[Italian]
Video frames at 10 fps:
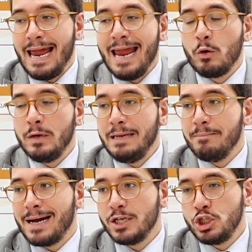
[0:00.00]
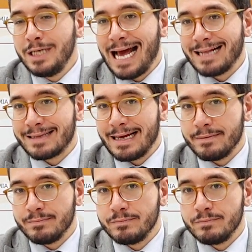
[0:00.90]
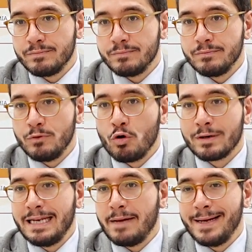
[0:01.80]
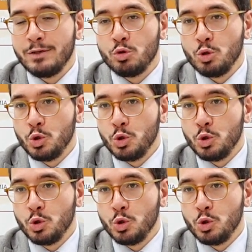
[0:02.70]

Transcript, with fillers: E quindi immaginate l'ordinamento